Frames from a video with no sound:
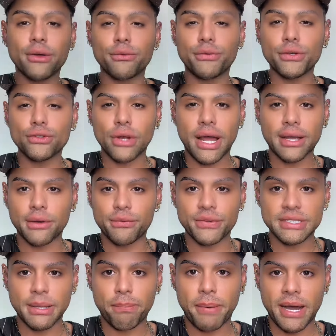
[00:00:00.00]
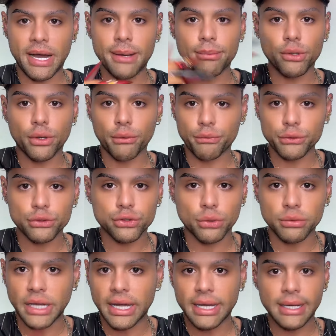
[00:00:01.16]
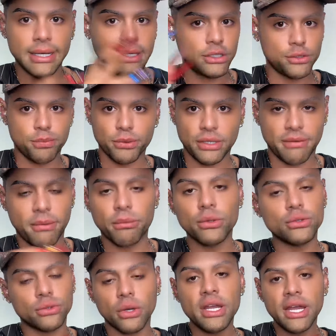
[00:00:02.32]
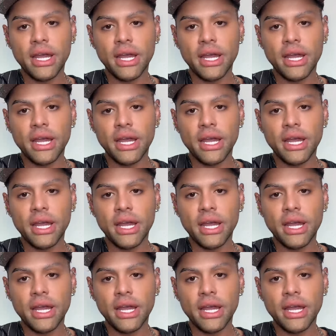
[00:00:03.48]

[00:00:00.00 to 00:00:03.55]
o vídeo lá que eu fiz da Pablo, que eu fui no show dela, que tipo, tava muito.